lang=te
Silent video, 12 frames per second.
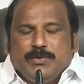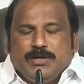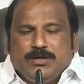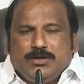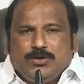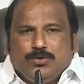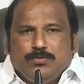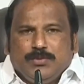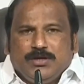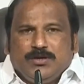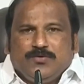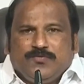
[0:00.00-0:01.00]
మినిట్ టు
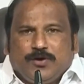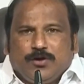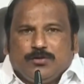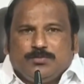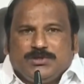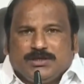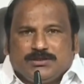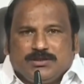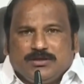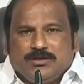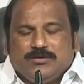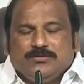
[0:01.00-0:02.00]
మినిట్ ఫాలోఅప్
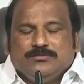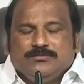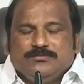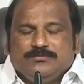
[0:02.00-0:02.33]
చేస్తున్నాడు